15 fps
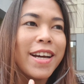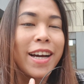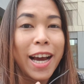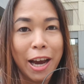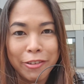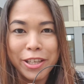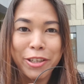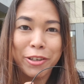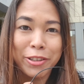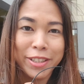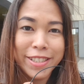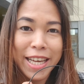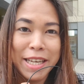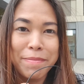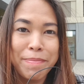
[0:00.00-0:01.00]
ข่าวดีของดิ
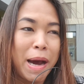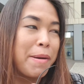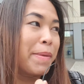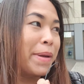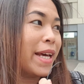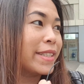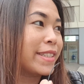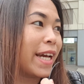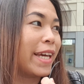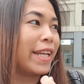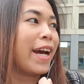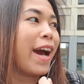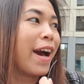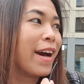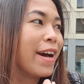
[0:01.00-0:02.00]
ฉันหรือเปล่าไม่แน่ใจนะ
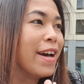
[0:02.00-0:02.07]
คะ